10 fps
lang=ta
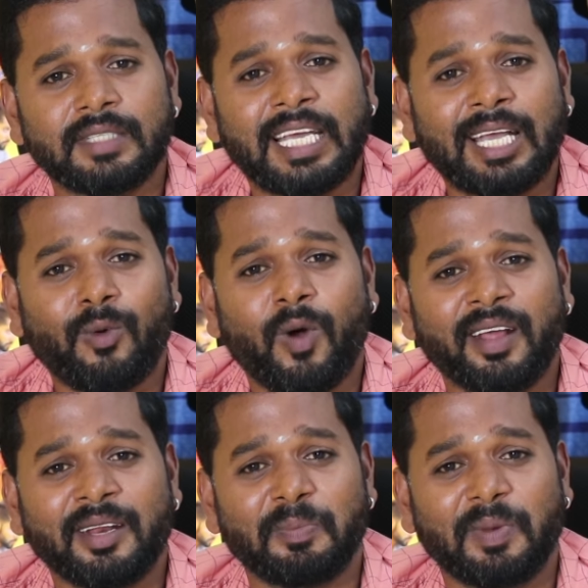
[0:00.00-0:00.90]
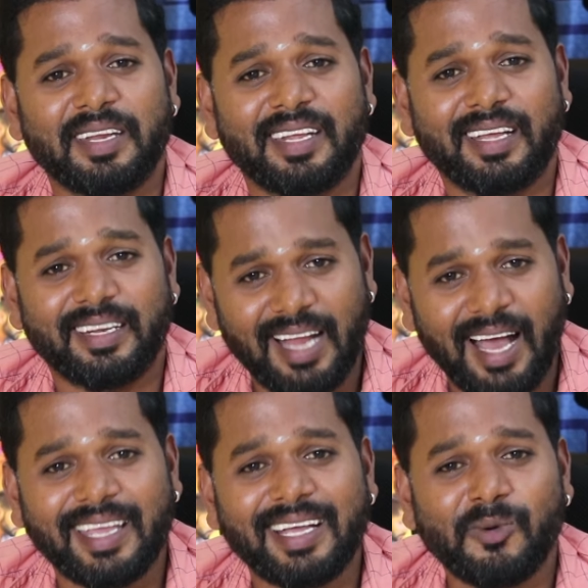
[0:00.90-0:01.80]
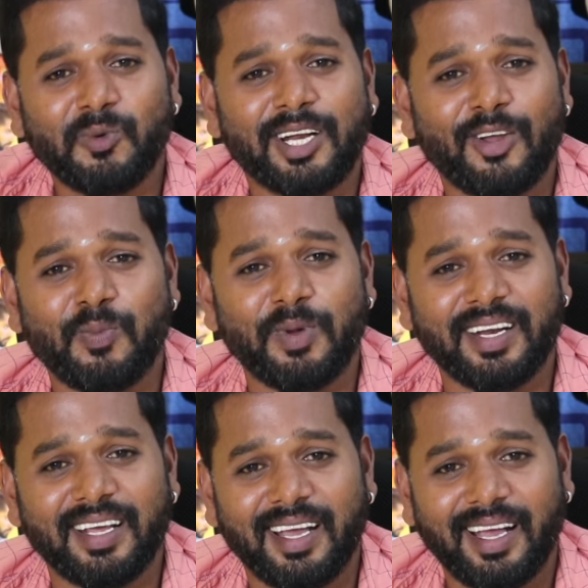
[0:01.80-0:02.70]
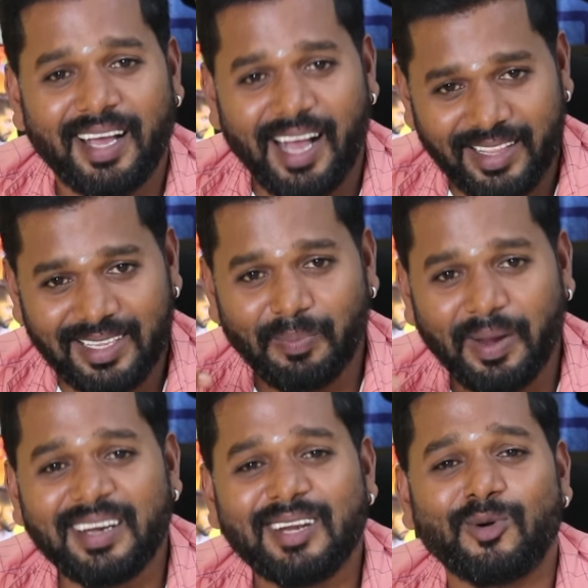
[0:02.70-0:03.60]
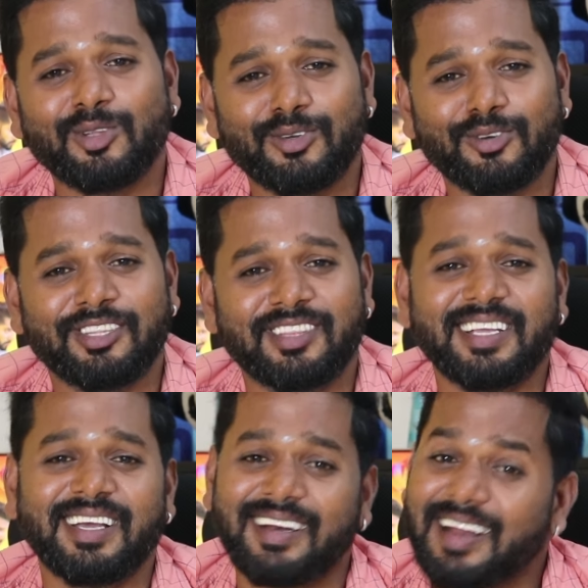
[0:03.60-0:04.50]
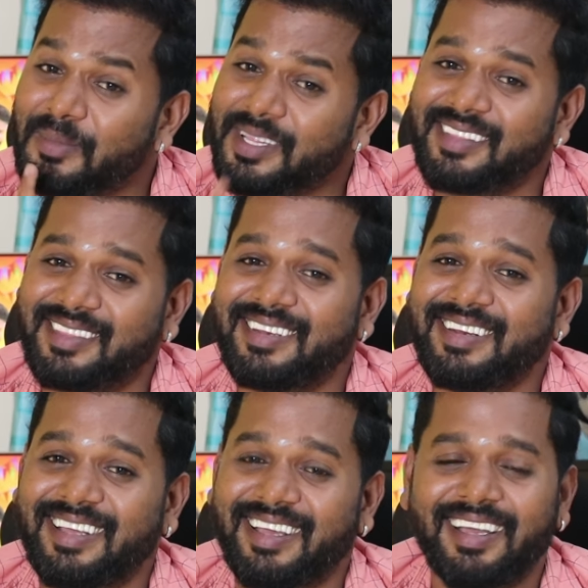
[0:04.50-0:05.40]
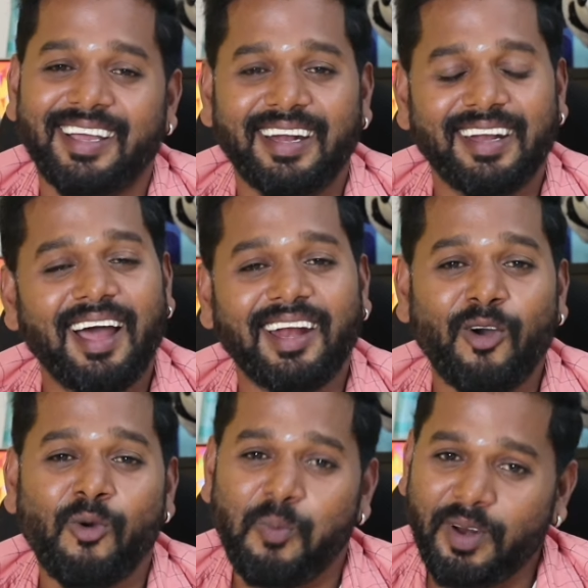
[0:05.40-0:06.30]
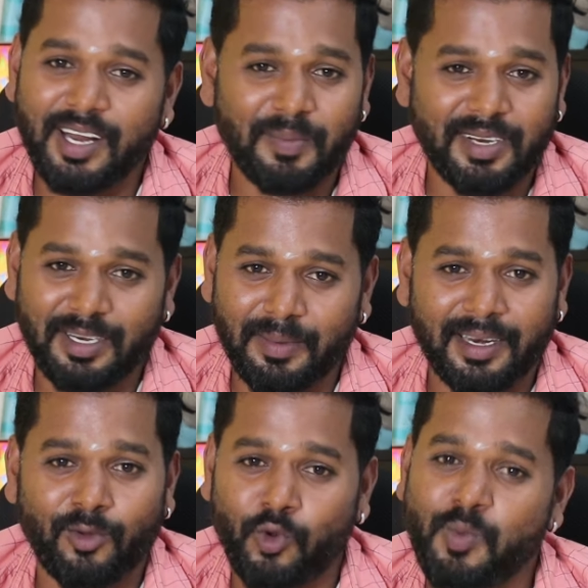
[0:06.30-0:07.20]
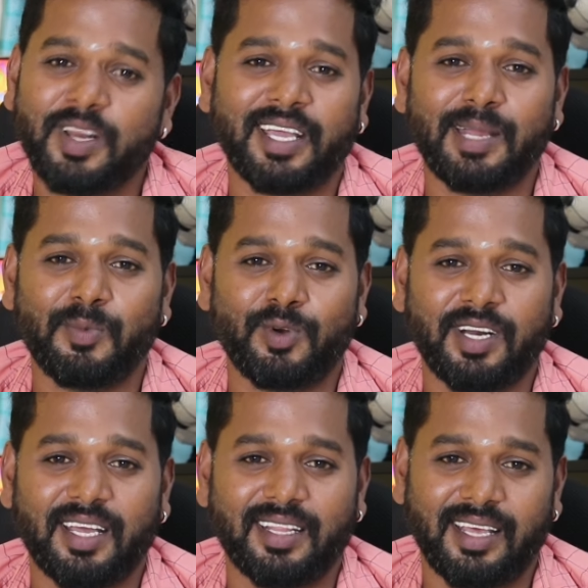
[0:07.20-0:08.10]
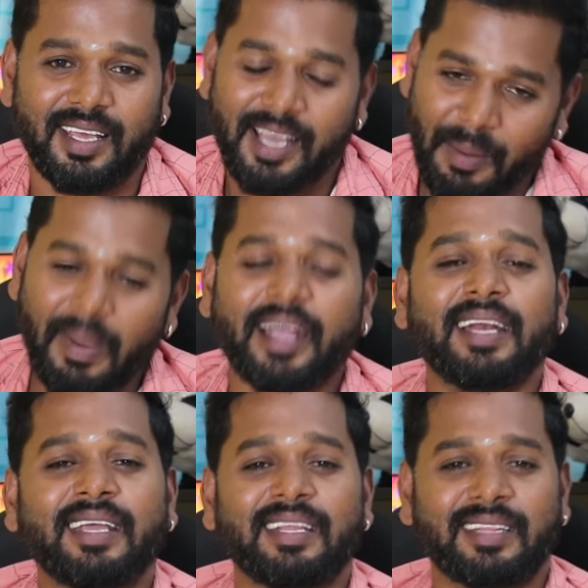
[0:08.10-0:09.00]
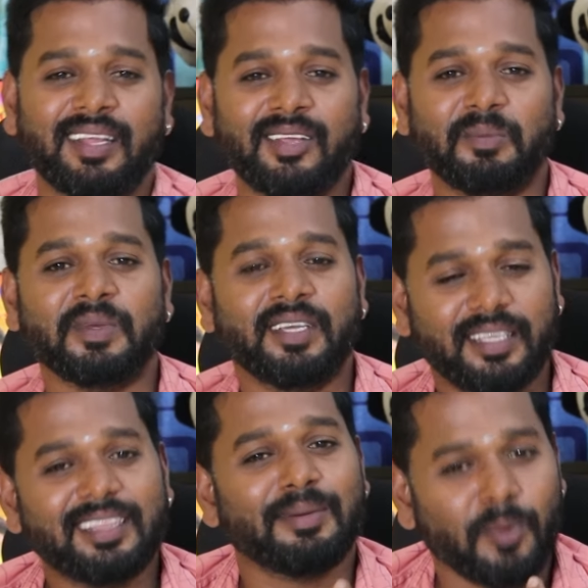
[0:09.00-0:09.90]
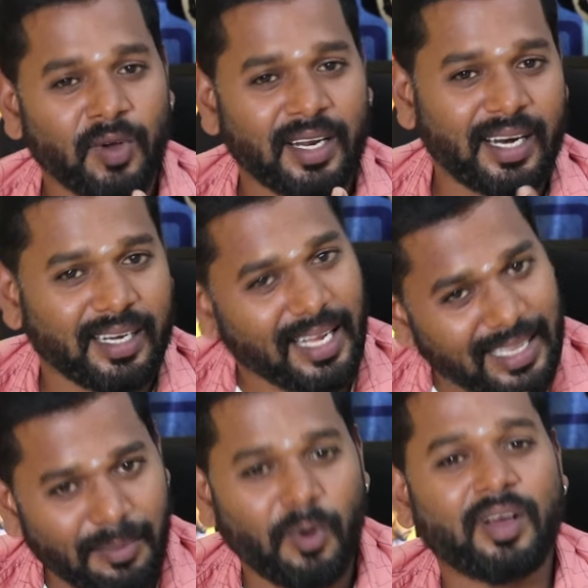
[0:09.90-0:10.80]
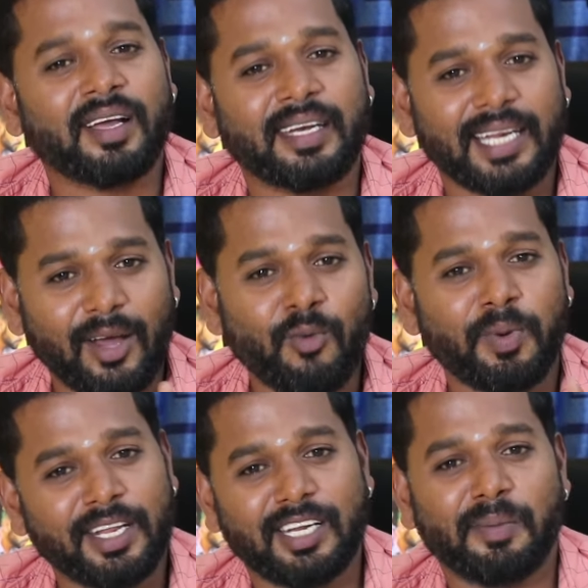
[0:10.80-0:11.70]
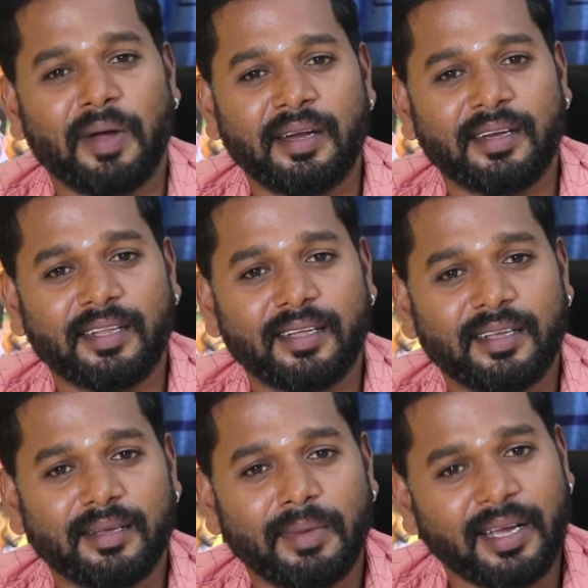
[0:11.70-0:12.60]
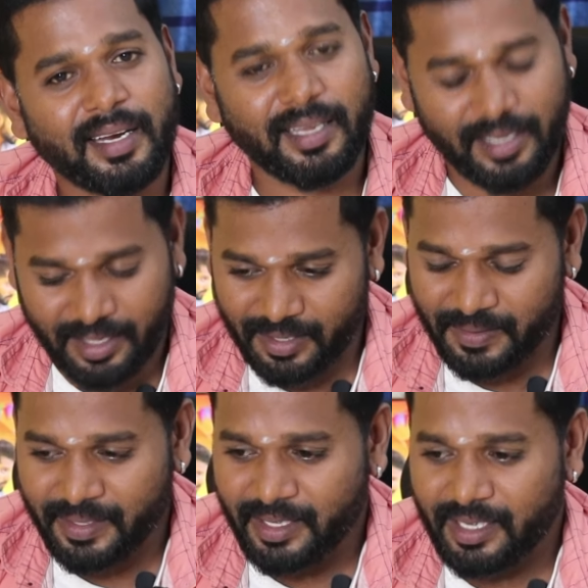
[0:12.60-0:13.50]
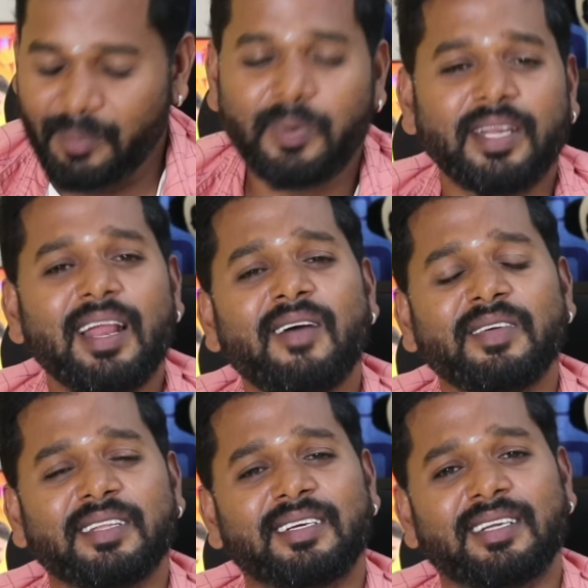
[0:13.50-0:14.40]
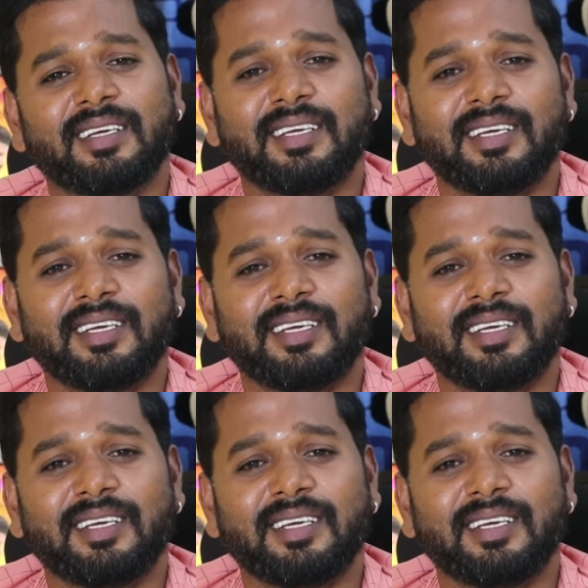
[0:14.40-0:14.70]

ஏ கோடாரி பள்ளி நான் ஏங்க உன்ன லவ் பண்ண அந்த பல்லுல கொத்தி கொத்தி திங்கறன்னு அமைதியாக தின்னு நான் லவ் பண்ண அப்படின்ற மாதிரி தான் ரூமரை கிளப்பி விட்ருக்காத மக்களுக்கே தெரியும் இந்த முகரக்கட்டை அந்த முகரக்கட்டையை லவ் பண்ணியிருக்குமான்ட்டு மக்களே இப்படிலாம் வந்துட்டு